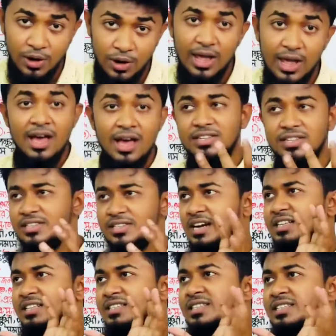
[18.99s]
জাস্ট একটা
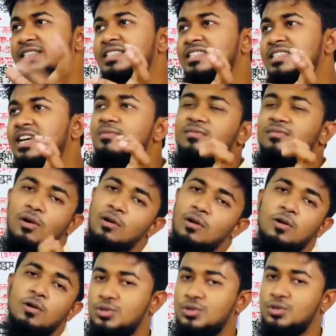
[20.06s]
সিস্টেম ফলো করে
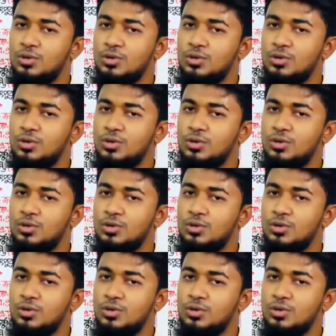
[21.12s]
ছোট